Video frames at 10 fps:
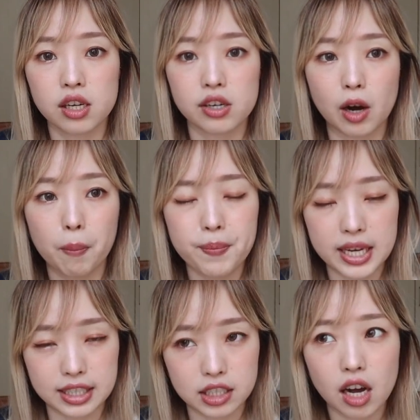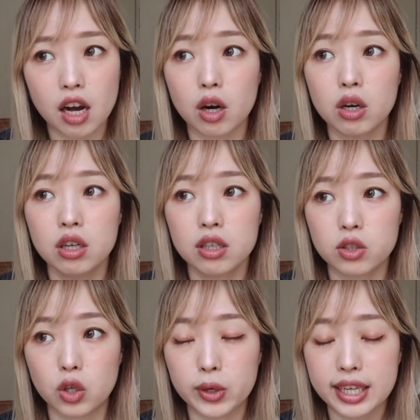然后比较
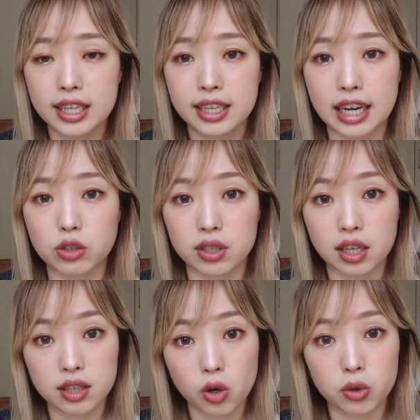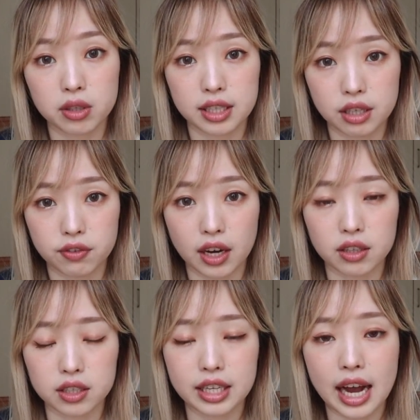容易感觉到痛的地方呢，